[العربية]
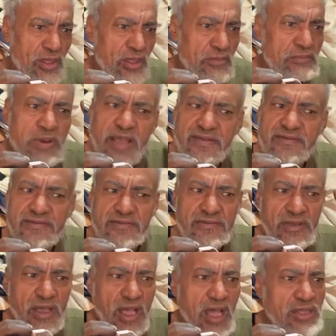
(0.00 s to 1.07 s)
بس
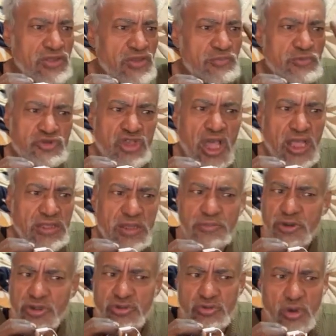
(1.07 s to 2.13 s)
هذه مساعده
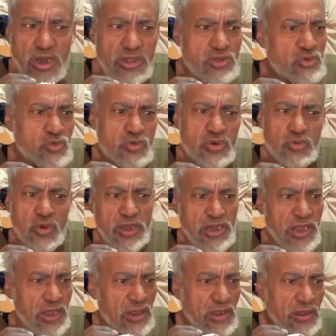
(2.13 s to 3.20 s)
من عند ولد
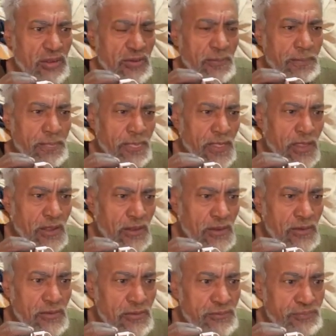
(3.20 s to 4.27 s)
والولي المشكله بتاعتك
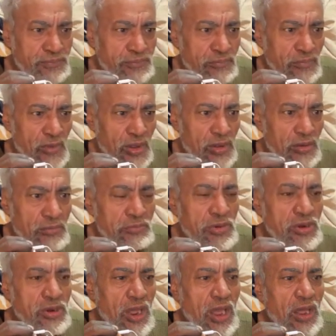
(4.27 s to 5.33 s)
دي بدات من 2000
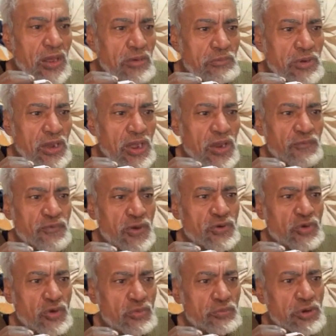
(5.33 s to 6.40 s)
من من 2000
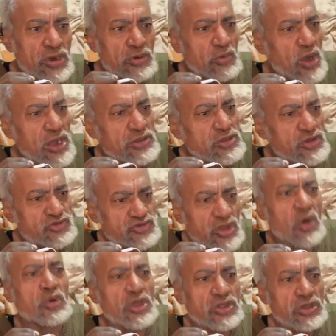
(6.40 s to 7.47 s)
ومن وقت
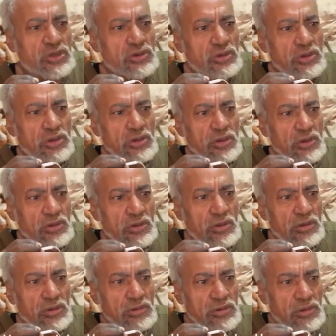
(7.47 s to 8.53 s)
الثوره دي 2013
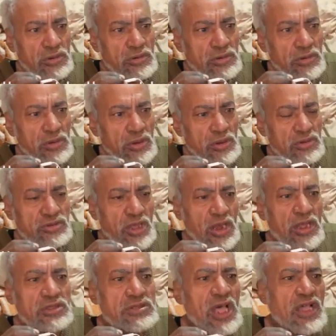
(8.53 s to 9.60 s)
يعني 13 سنه
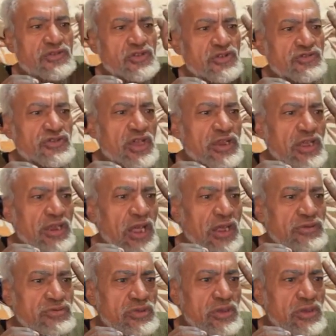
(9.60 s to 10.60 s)
13 سنه انهارت